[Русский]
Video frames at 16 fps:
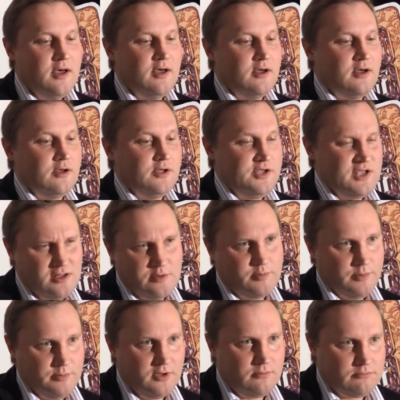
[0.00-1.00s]
Э, я,
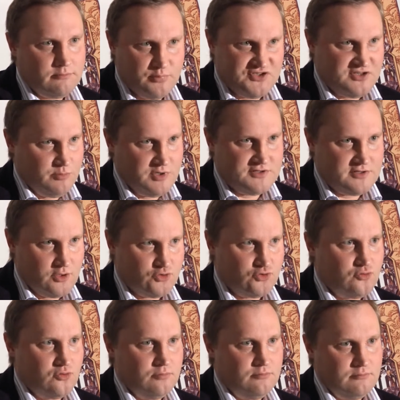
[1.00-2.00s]
например, по себе знаю,
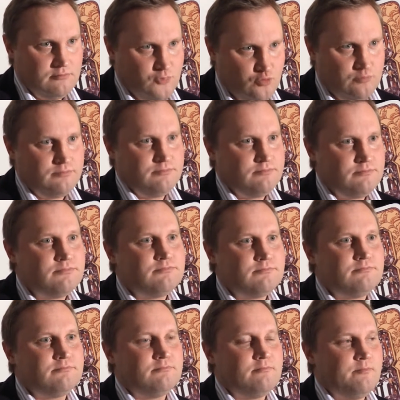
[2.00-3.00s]
что ну,
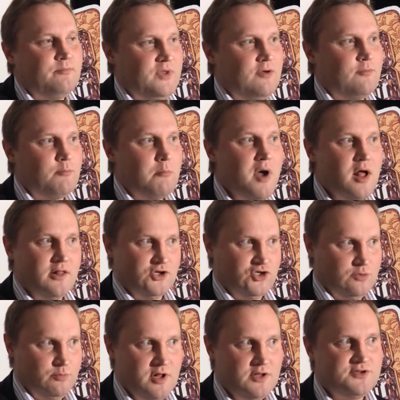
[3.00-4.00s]
я мало
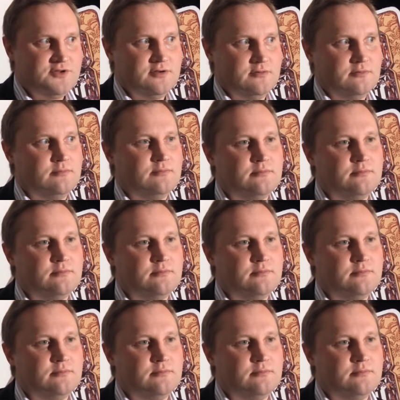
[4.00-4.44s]
ошибался,